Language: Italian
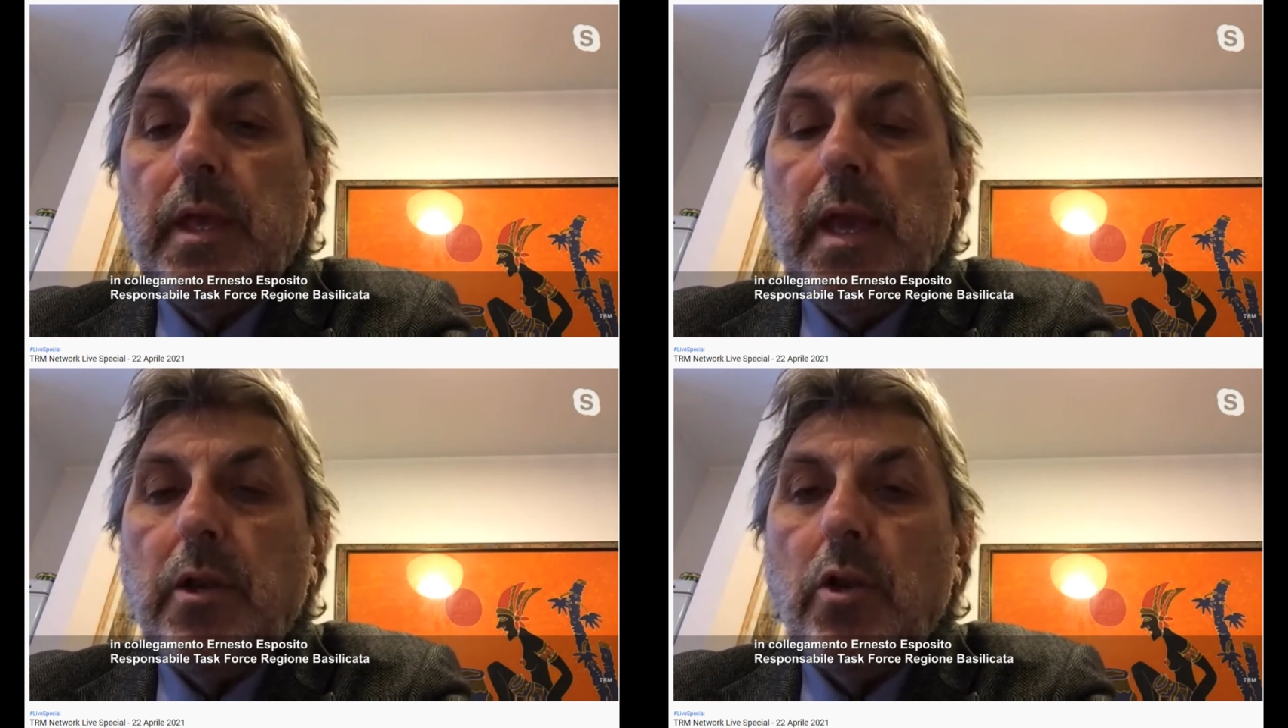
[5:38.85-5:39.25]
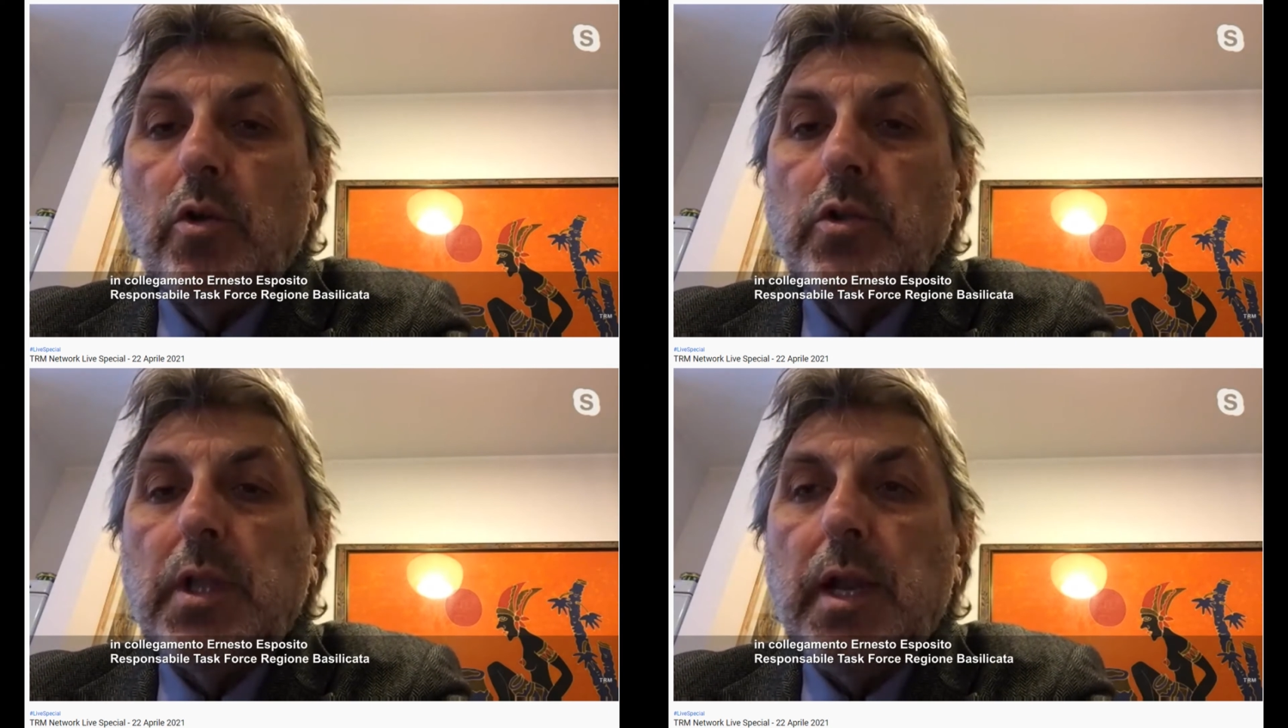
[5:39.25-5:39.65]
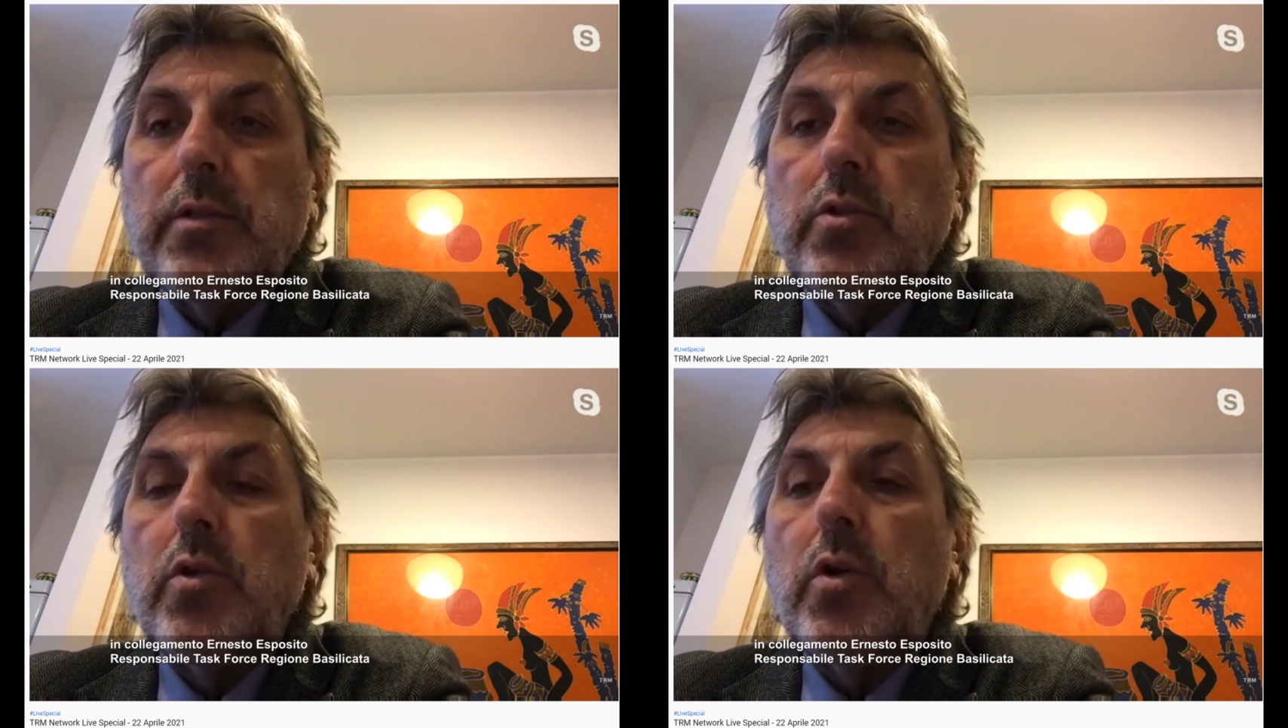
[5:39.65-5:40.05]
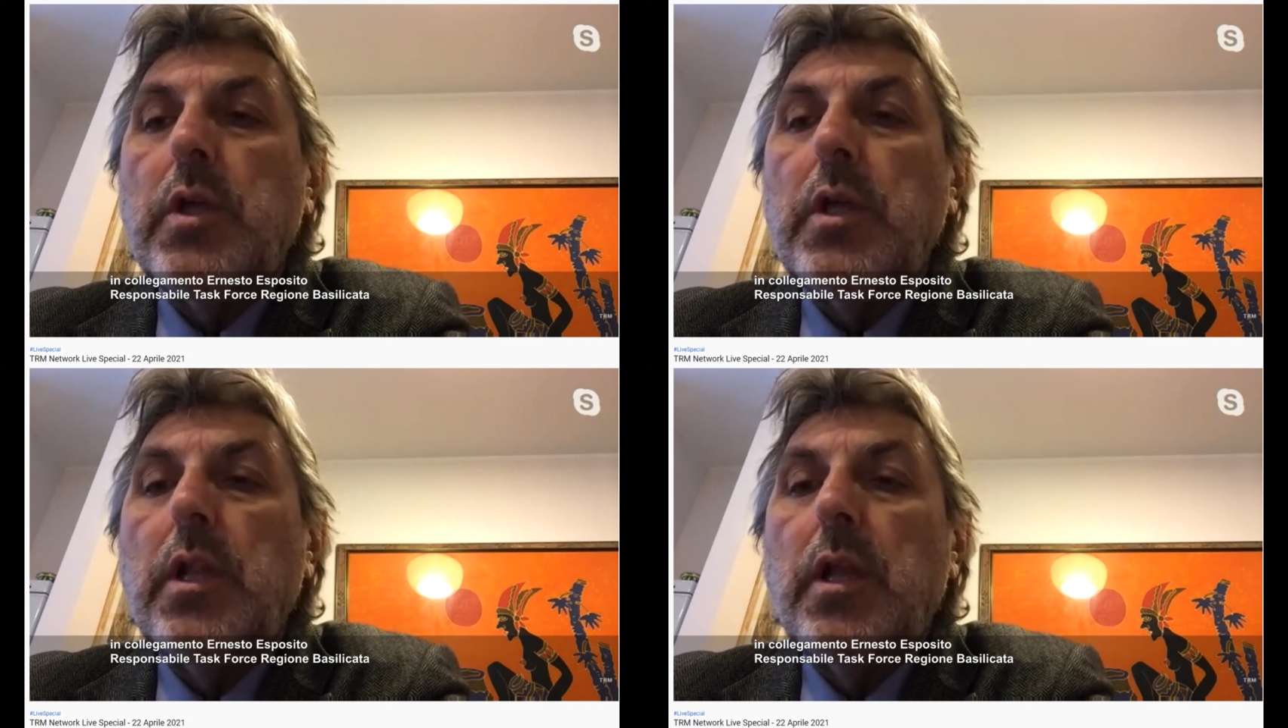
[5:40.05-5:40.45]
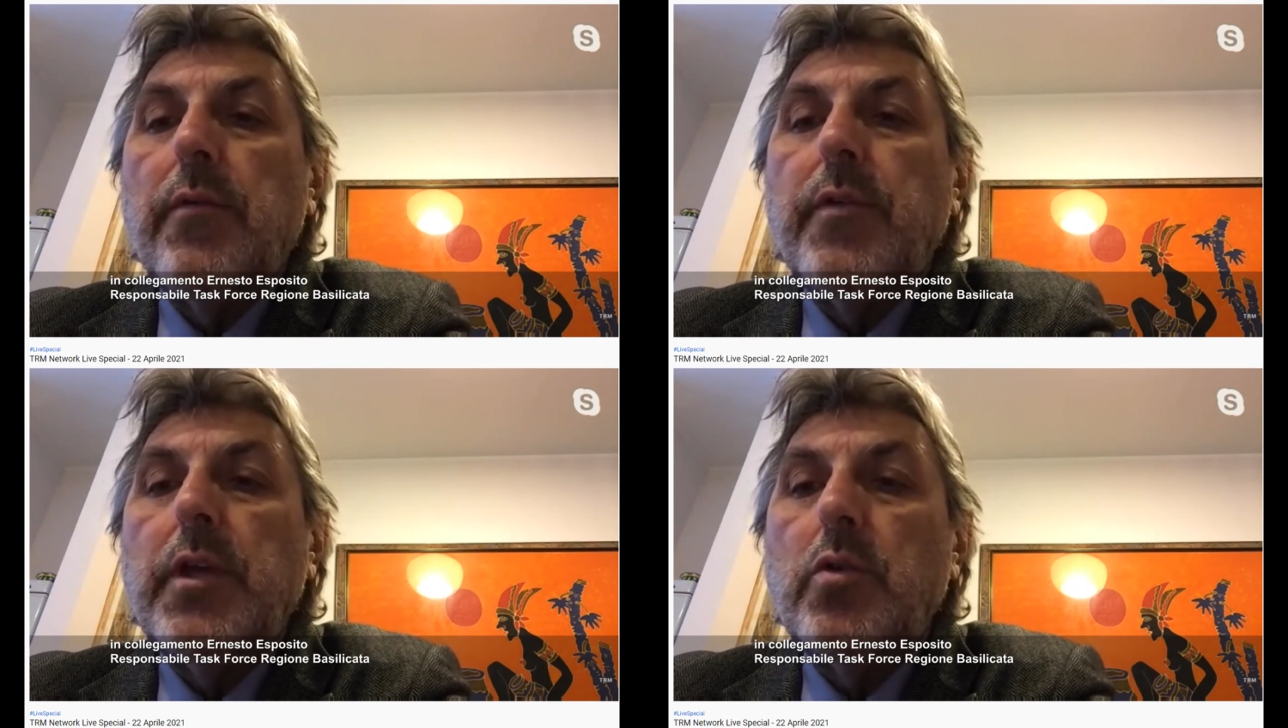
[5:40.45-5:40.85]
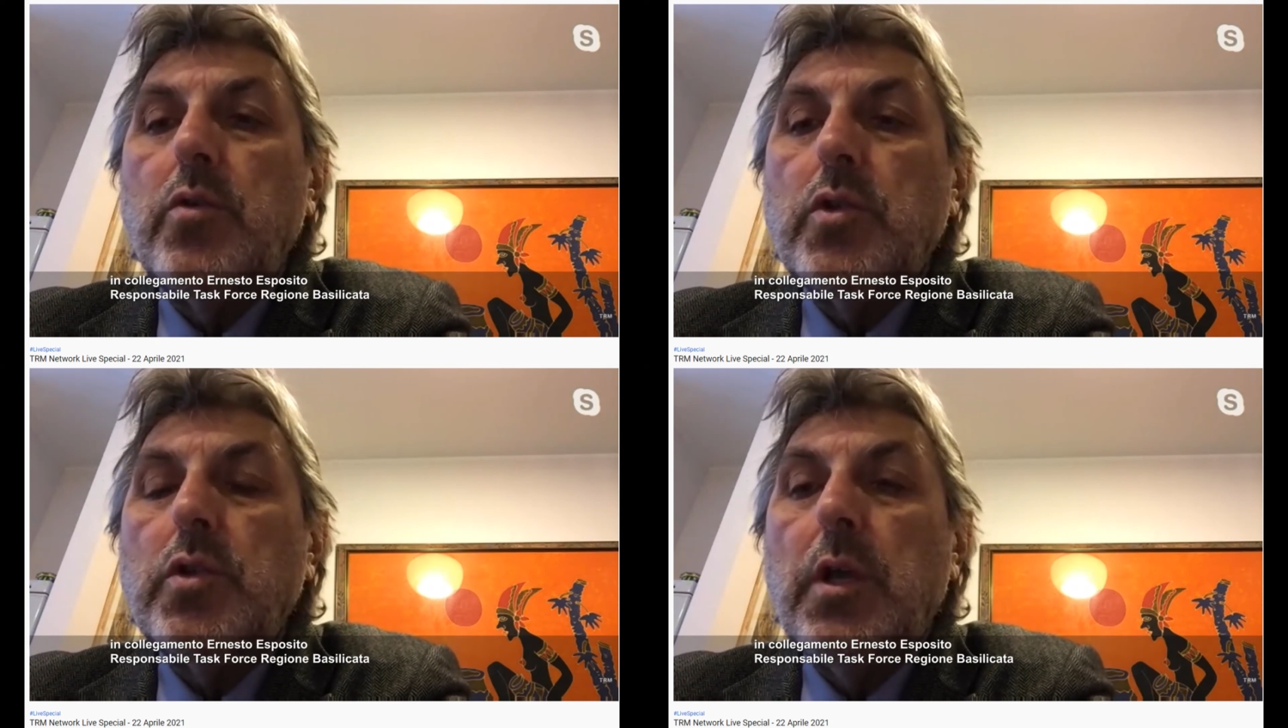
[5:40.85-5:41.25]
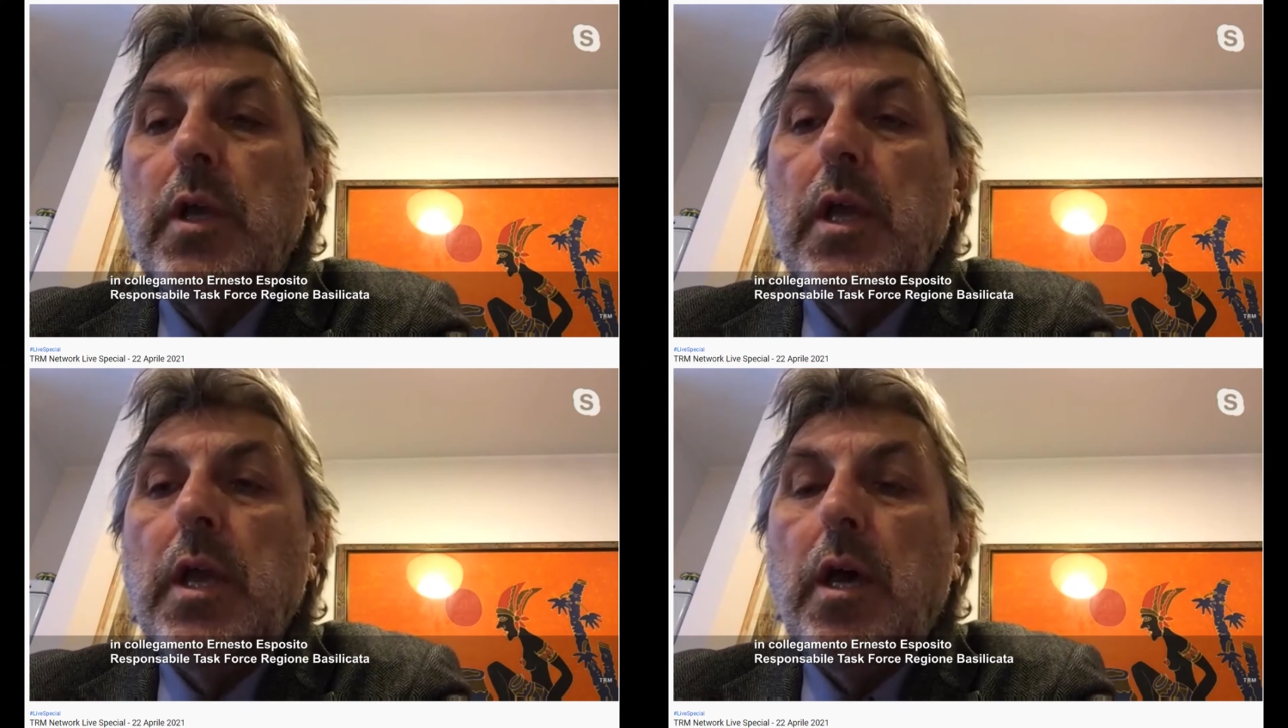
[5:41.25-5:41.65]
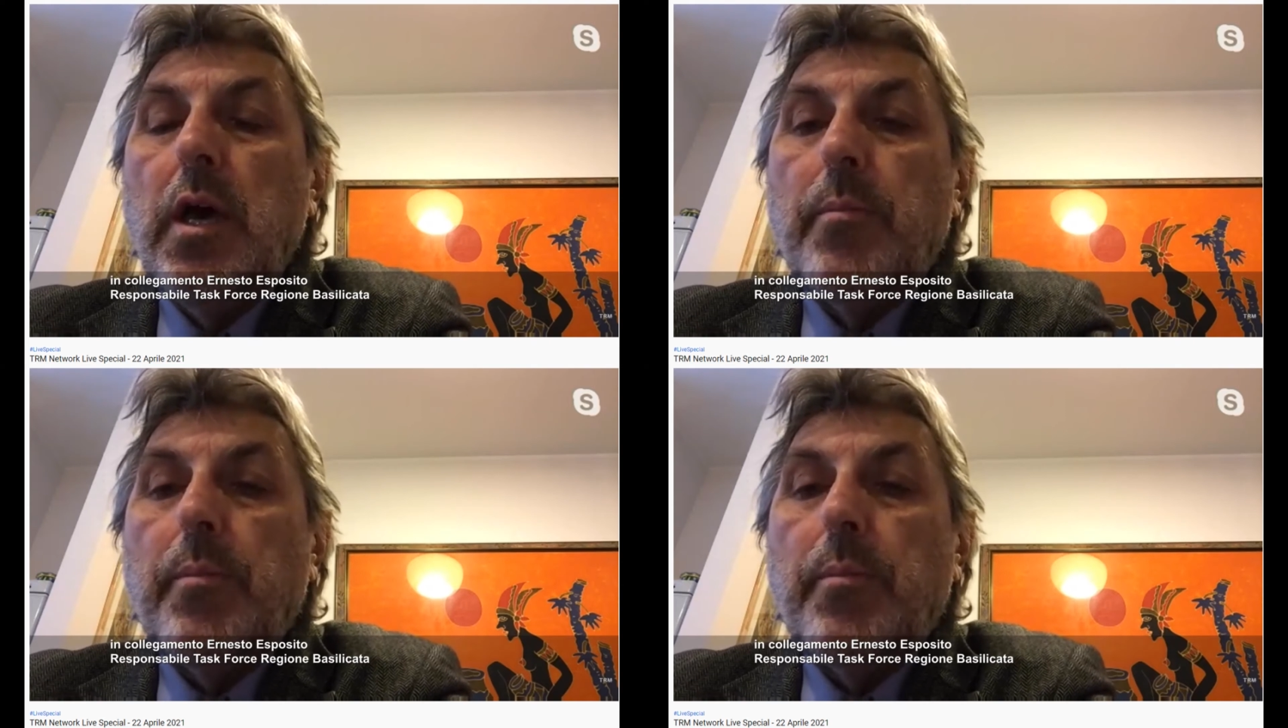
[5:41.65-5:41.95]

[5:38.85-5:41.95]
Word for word: che hanno contratto il virus eh,